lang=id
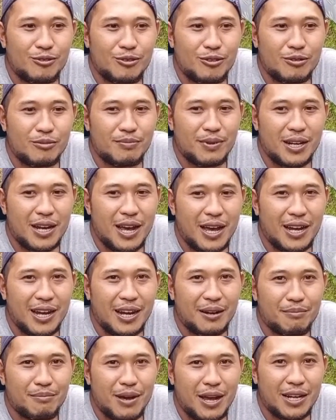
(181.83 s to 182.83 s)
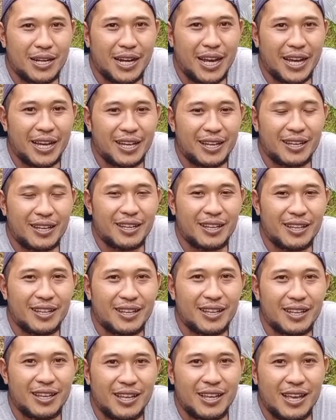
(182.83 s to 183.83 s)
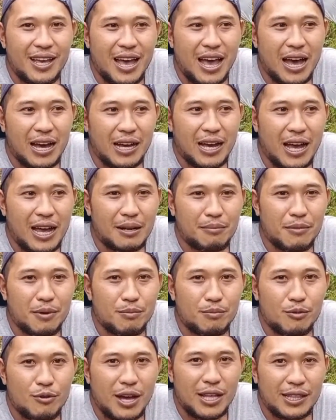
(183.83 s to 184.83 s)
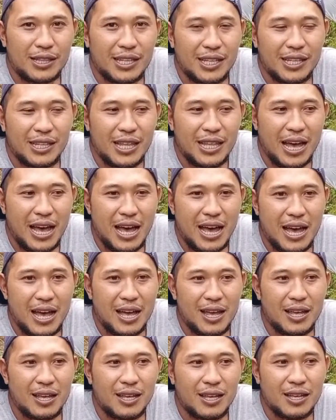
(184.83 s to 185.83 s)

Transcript: untuk penanganan patek akan membuat kita